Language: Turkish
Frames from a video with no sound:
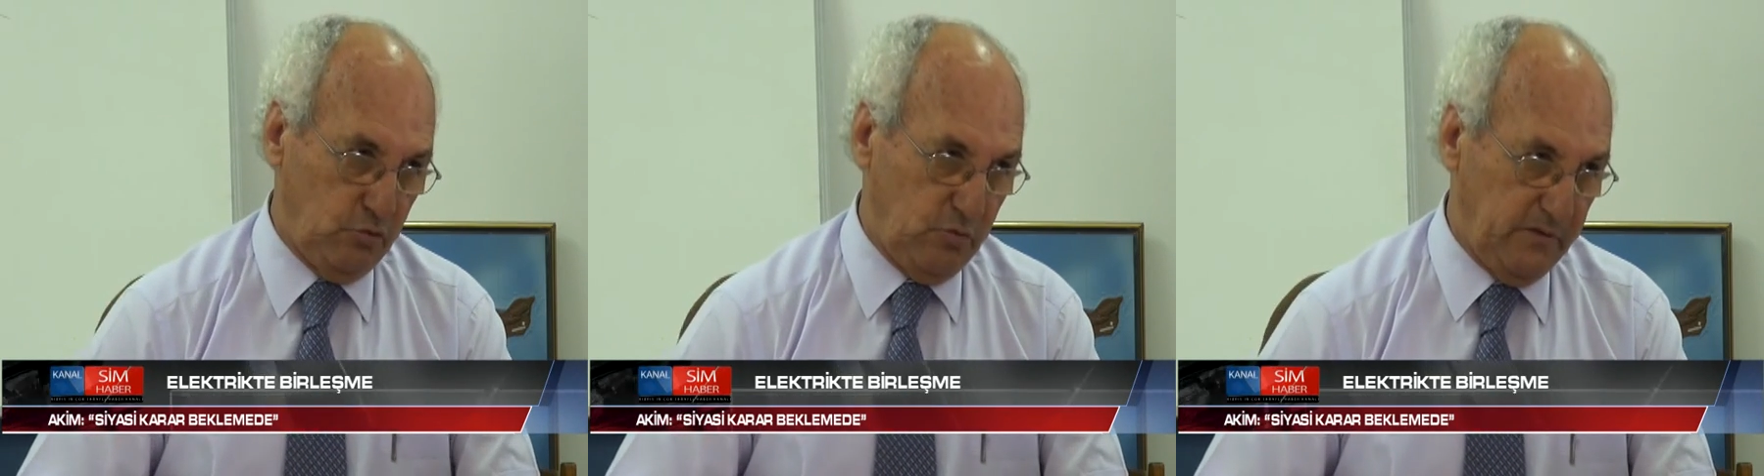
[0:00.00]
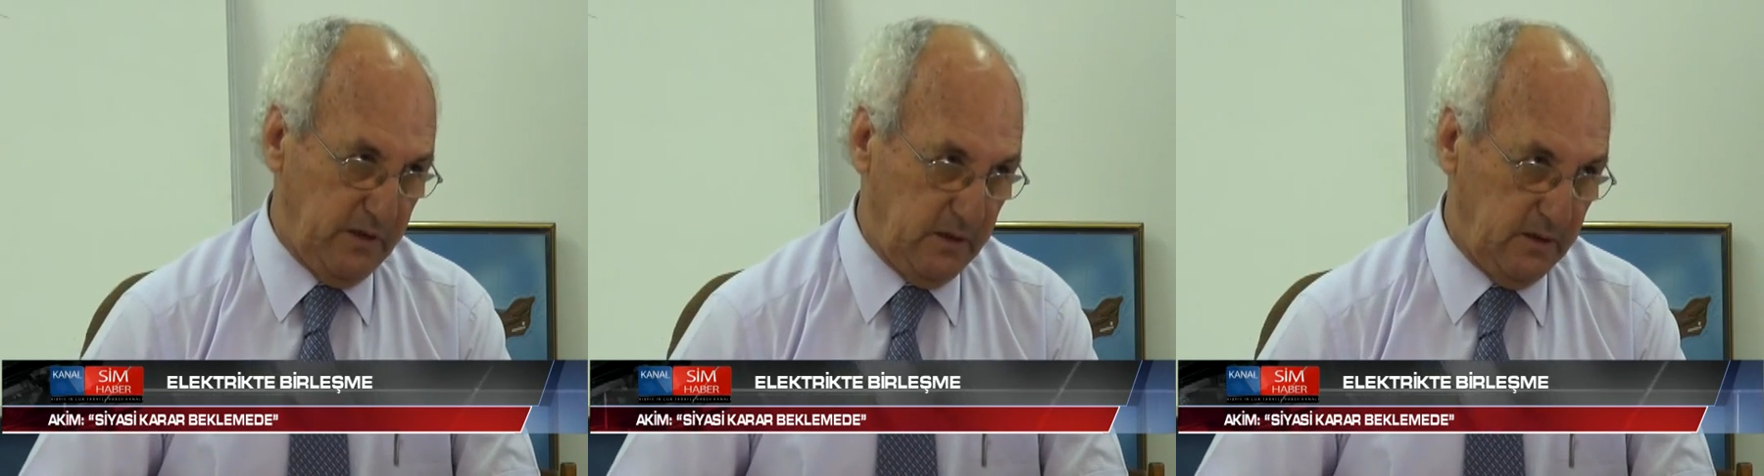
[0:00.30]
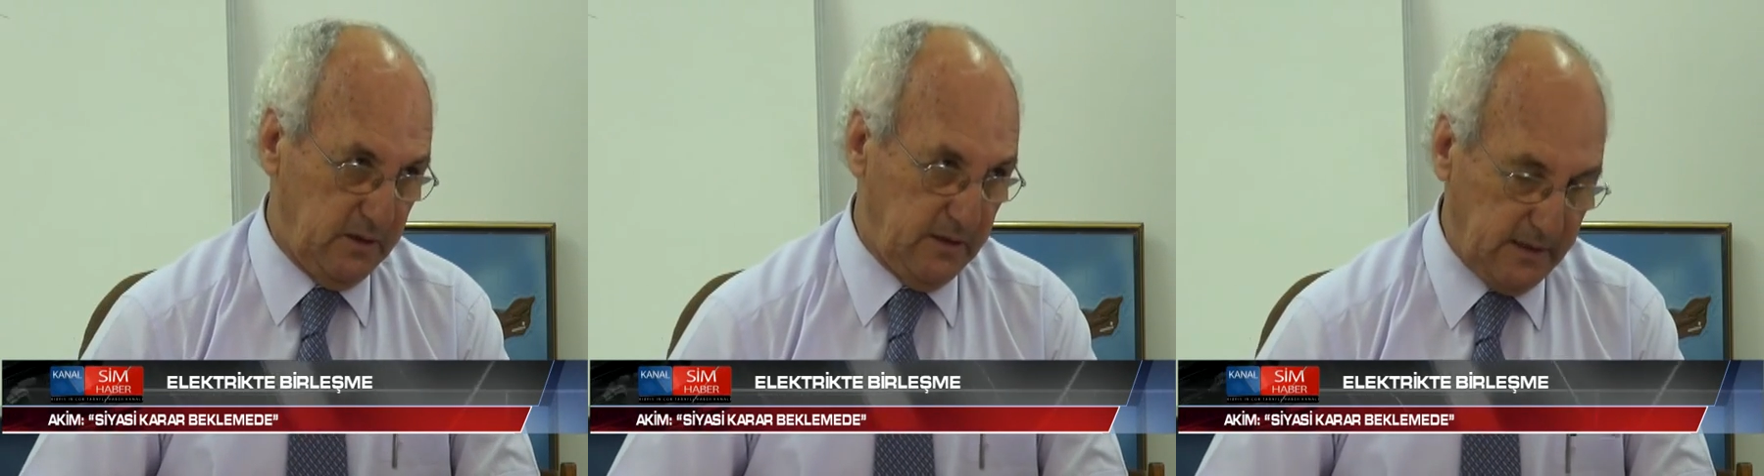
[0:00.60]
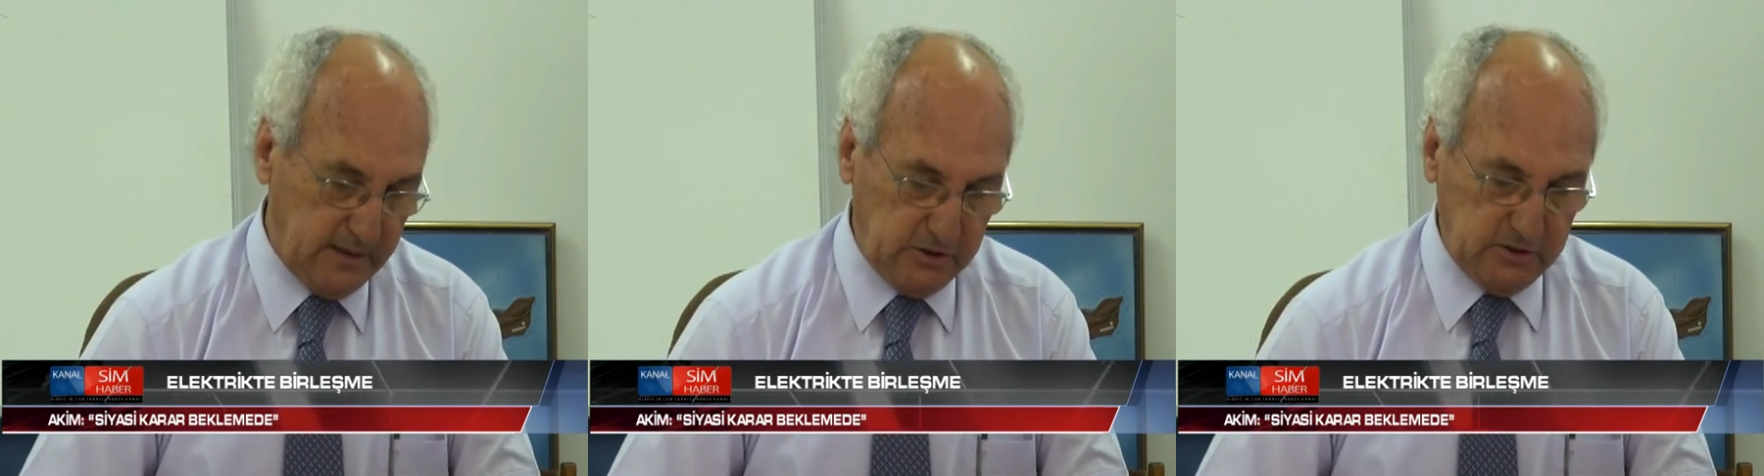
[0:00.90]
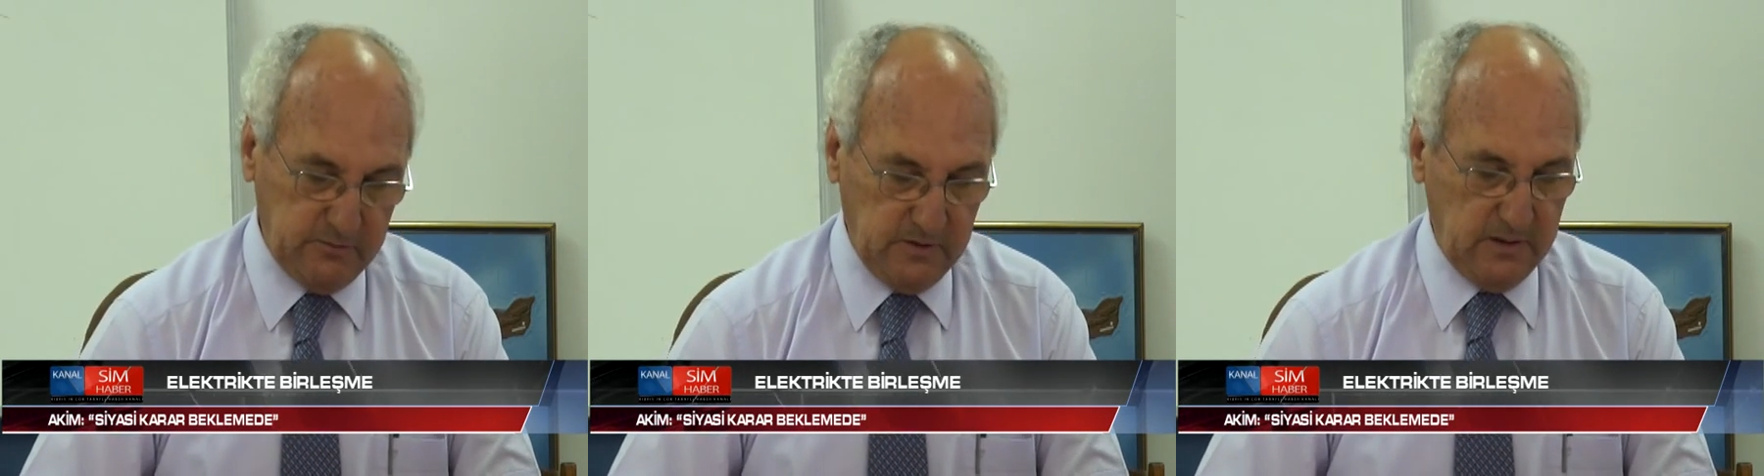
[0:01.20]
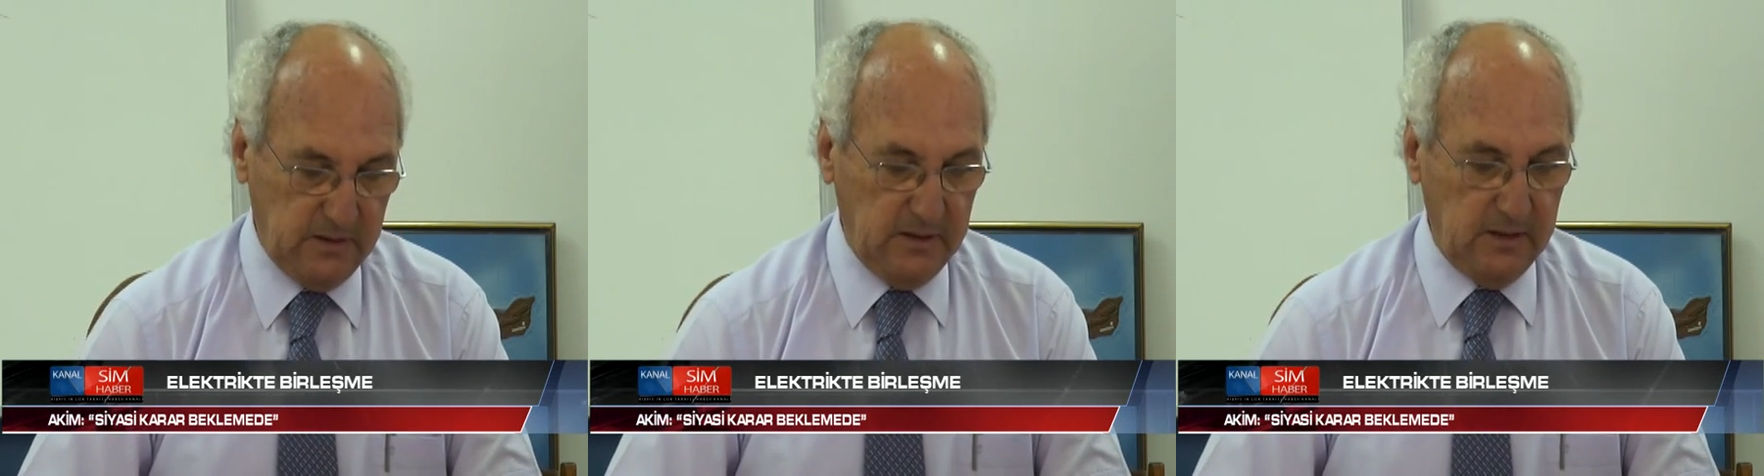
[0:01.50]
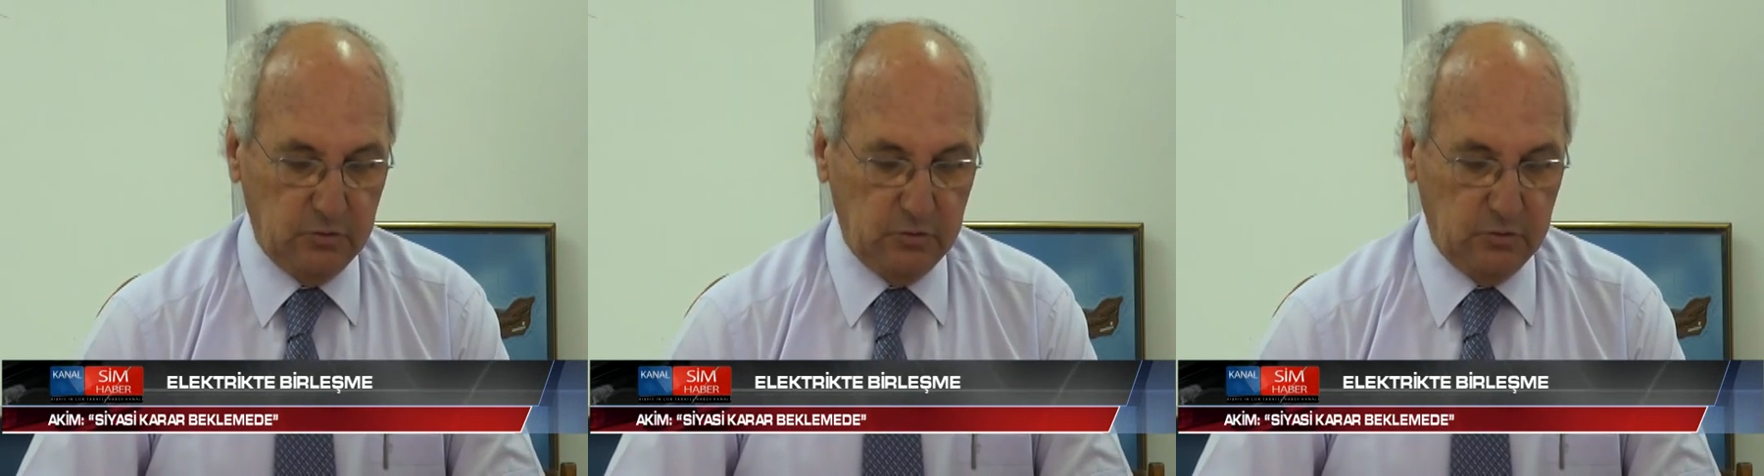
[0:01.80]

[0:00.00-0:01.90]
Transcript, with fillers: öte yandan iki elektrik